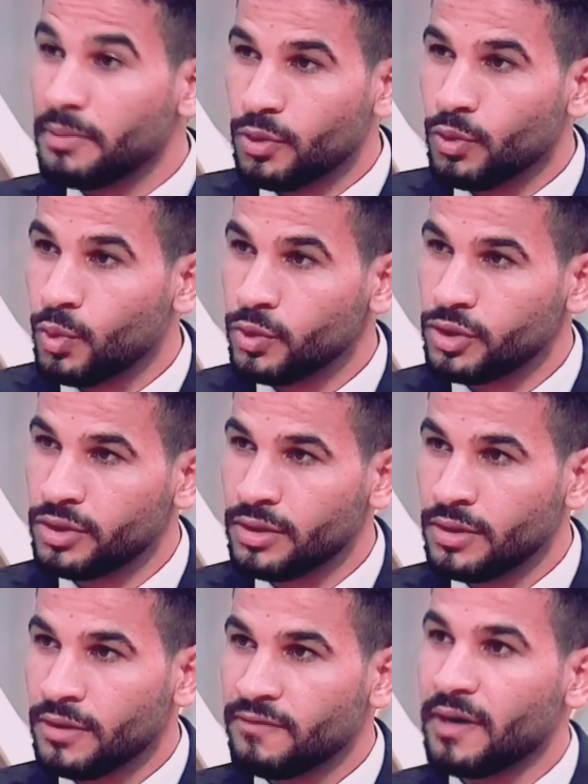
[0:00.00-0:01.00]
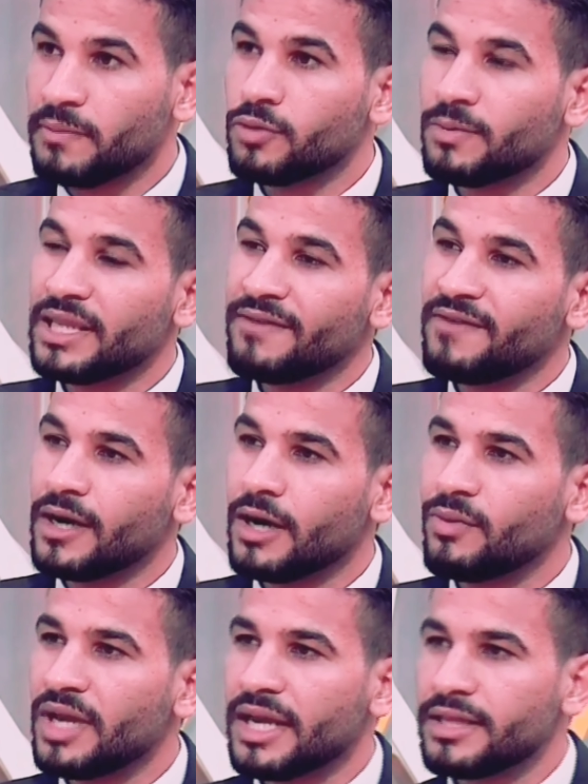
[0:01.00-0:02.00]
بيجوعوش فبتبقى دفعه
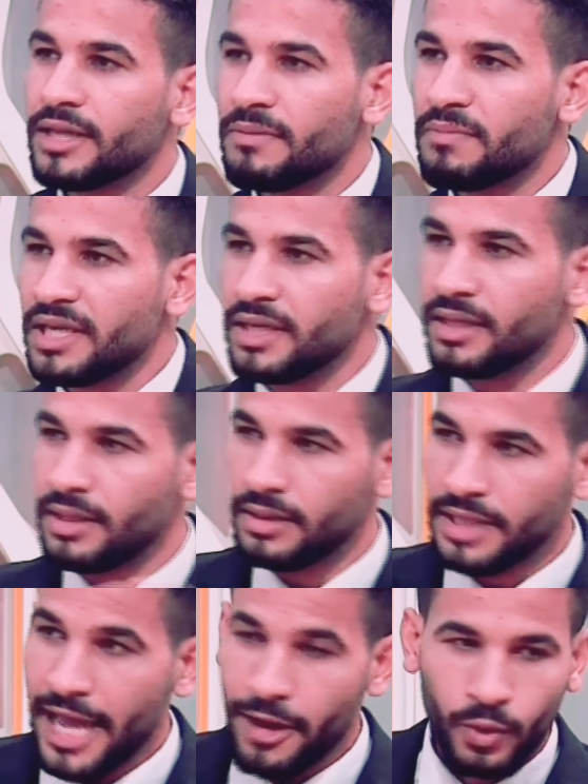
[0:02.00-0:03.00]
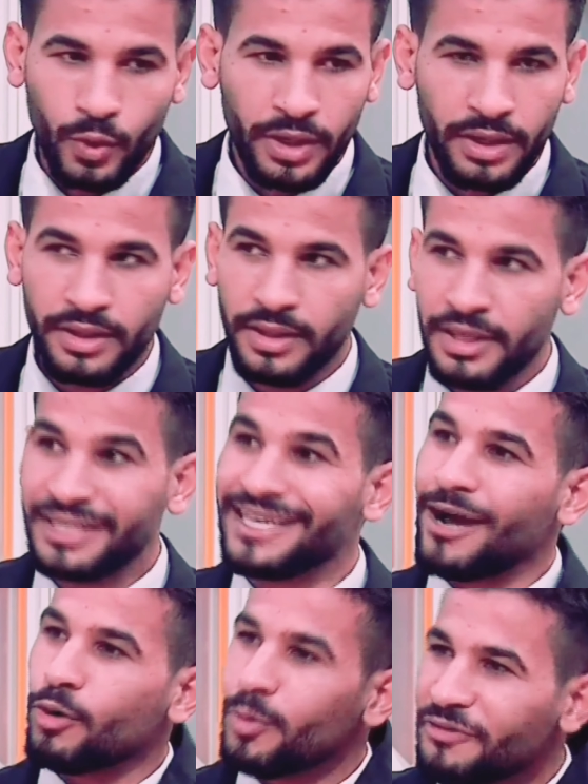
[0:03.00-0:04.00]
قويه جدا لما يجي ياكل
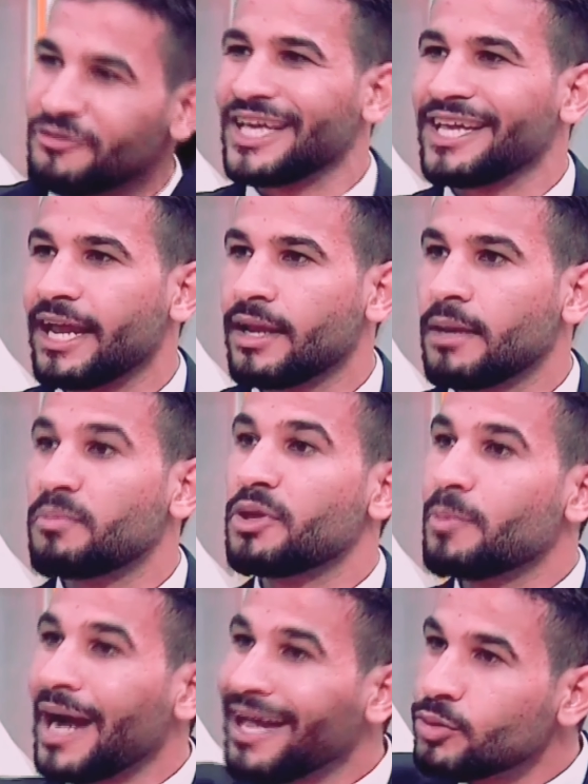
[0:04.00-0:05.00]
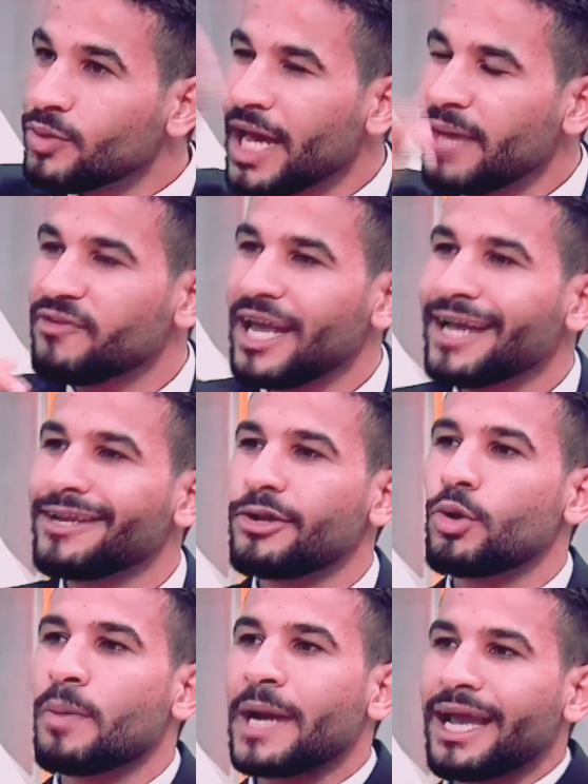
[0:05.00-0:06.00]
ياكل بفتره بيبقى آه. عنده نهم في الاكل
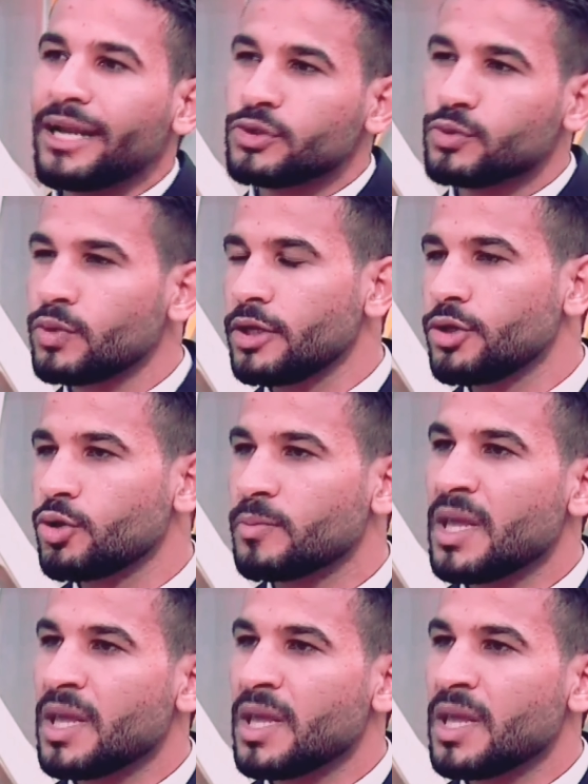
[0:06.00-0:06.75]
لانه ما اكلش طول اليوم